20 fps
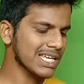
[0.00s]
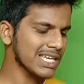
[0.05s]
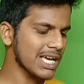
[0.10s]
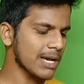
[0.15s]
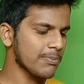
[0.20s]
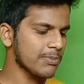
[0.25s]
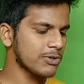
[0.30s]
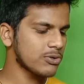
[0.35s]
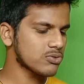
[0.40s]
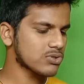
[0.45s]
ही
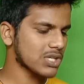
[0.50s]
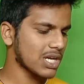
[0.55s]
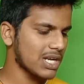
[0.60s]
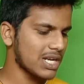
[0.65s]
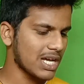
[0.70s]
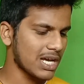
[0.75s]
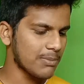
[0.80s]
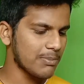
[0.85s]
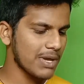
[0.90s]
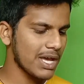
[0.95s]
ऐप यूज़
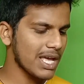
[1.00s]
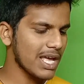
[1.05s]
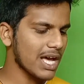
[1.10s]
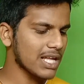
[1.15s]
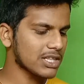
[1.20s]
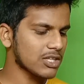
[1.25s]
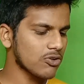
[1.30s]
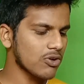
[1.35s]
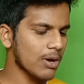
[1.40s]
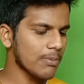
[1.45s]
करना है मैं
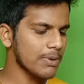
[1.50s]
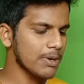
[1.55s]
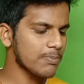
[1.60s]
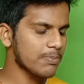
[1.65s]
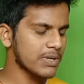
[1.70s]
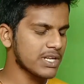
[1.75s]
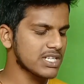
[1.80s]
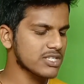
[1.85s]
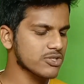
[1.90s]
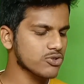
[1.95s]
आता हूँ अपने
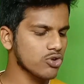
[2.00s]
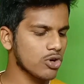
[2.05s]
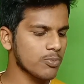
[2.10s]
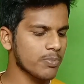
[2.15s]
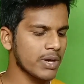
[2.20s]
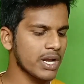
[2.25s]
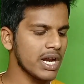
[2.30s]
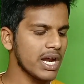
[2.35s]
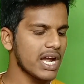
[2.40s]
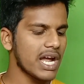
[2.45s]
प्ले स्टोर
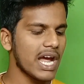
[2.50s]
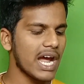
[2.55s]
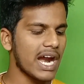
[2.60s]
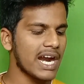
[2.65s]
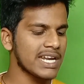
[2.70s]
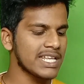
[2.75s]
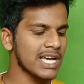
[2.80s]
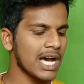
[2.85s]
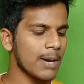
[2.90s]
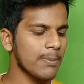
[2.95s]
पर
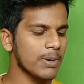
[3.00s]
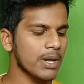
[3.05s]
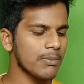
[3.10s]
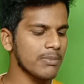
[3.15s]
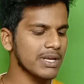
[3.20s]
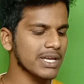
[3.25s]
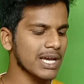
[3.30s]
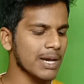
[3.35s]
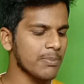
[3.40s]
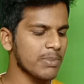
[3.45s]
एंड यहाँ पर हम
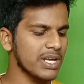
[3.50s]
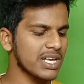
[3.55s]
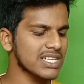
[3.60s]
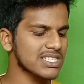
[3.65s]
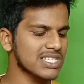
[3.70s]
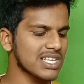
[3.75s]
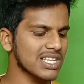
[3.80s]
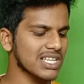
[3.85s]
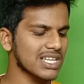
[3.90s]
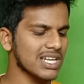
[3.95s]
एक
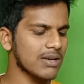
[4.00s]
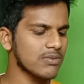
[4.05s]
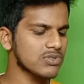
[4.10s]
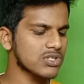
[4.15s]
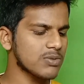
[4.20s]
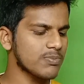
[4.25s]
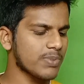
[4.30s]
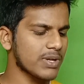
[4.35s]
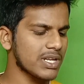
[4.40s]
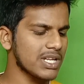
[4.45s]
एप्लीकेशन का नाम
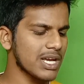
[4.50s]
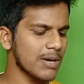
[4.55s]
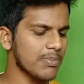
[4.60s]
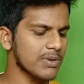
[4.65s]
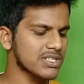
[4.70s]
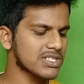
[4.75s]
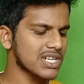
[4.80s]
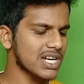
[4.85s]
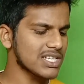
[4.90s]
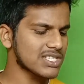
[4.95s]
सिंपल यहाँ
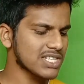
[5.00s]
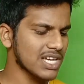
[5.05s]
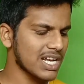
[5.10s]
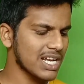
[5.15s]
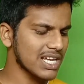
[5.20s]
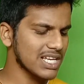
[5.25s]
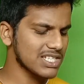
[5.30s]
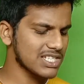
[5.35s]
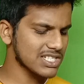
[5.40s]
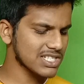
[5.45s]
पर सर्च
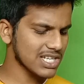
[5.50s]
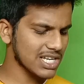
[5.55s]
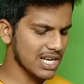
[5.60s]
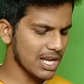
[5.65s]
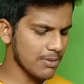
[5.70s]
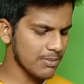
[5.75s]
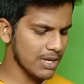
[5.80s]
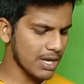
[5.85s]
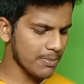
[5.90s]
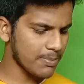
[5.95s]
करेंगे जिसका
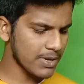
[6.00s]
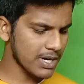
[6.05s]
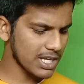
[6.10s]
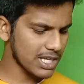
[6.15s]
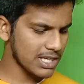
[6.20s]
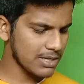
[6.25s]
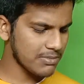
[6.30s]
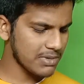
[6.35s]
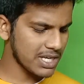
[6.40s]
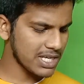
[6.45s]
नाम है यहाँ पर
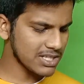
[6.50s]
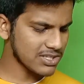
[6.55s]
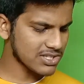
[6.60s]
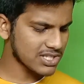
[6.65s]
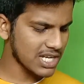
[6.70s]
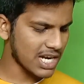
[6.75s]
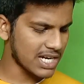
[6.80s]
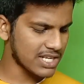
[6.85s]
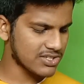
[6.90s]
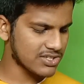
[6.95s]
इमेज
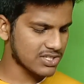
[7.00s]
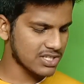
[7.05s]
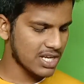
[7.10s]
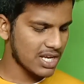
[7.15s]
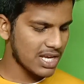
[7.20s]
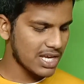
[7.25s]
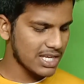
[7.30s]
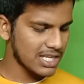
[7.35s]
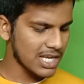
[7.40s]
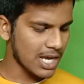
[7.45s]
सर्च
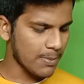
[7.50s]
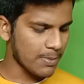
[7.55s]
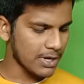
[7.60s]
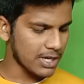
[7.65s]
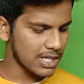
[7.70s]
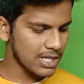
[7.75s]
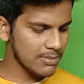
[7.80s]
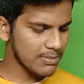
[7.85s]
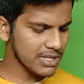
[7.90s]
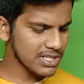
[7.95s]
यहाँ पर
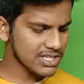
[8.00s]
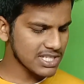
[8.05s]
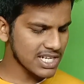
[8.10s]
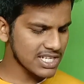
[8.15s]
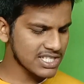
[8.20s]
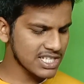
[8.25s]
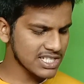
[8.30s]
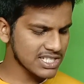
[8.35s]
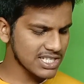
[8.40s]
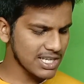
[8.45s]
इमेज सर्च
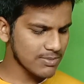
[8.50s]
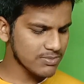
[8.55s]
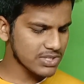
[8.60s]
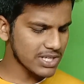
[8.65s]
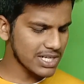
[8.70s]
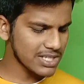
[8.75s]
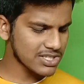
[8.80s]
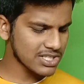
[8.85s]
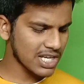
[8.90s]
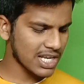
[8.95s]
जैसे हम
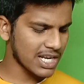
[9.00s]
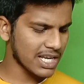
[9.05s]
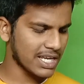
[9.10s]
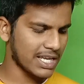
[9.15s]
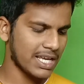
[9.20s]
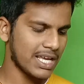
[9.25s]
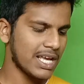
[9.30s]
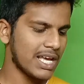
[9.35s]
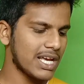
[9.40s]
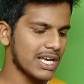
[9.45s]
सर्च
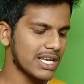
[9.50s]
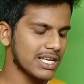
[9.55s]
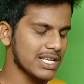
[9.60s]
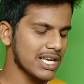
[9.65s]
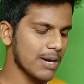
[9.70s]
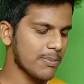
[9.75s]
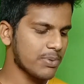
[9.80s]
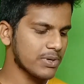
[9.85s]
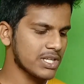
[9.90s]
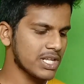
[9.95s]
करेंगे
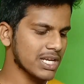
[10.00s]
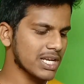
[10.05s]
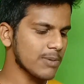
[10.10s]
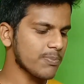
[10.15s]
यहाँ पर देखिए